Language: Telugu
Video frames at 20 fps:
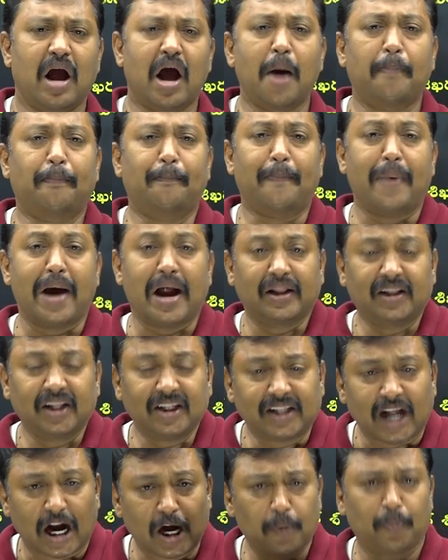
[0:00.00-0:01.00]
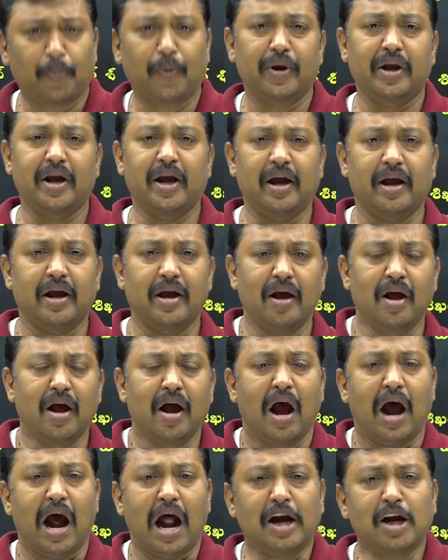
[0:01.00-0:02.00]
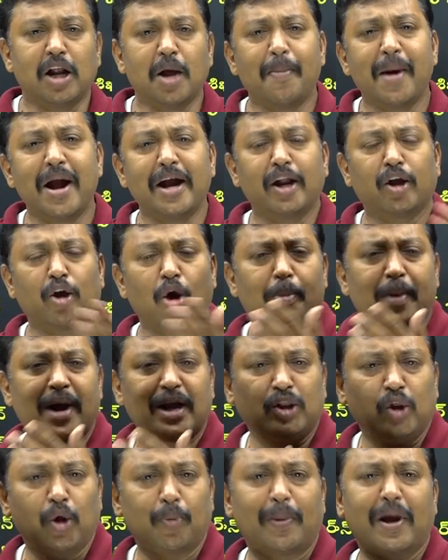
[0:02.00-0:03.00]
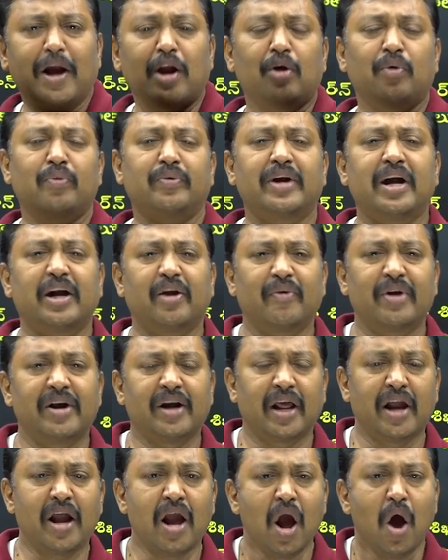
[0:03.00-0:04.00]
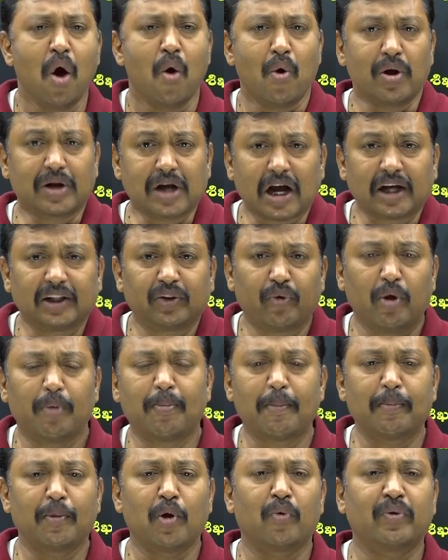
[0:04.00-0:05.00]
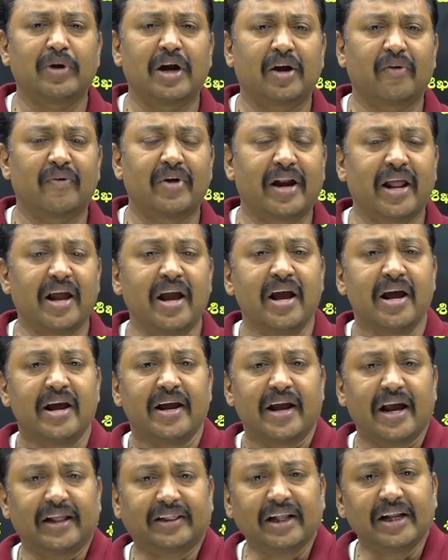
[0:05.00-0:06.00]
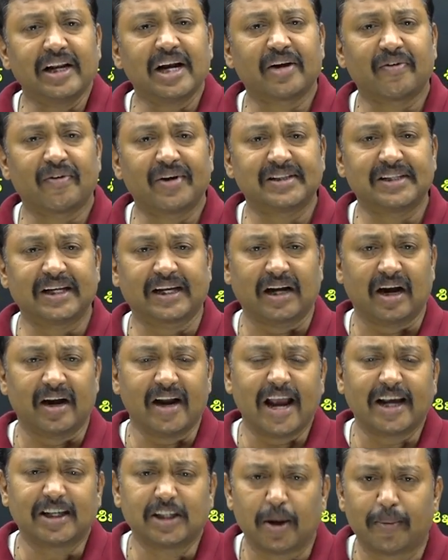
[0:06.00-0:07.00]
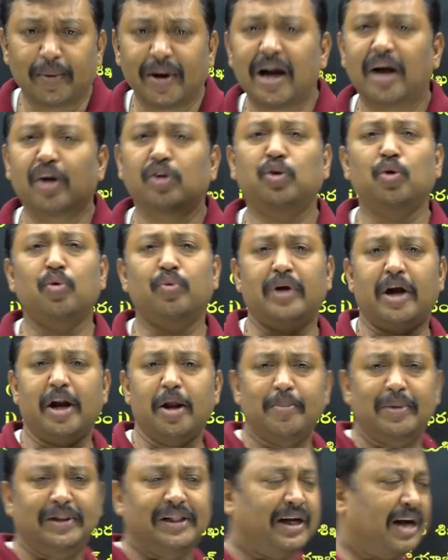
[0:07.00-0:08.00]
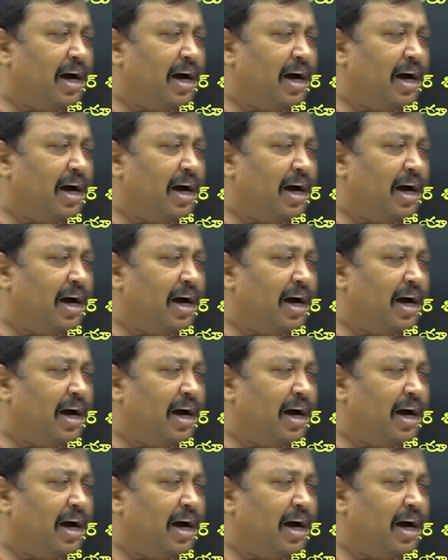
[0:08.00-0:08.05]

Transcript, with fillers: ఆ పరిధి దాటిపోయి అండమాన్ నికోబార్ ద్వీపాల్లో ఉన్నటువంటి ఒక్కొక్క ద్వీపంలో ఉన్నటువంటి ఎత్తైనటువంటి శిఖరాన్ని ఎగ్జామినర్ అడుగుతూ ఉన్నాడు ఈ మధ్య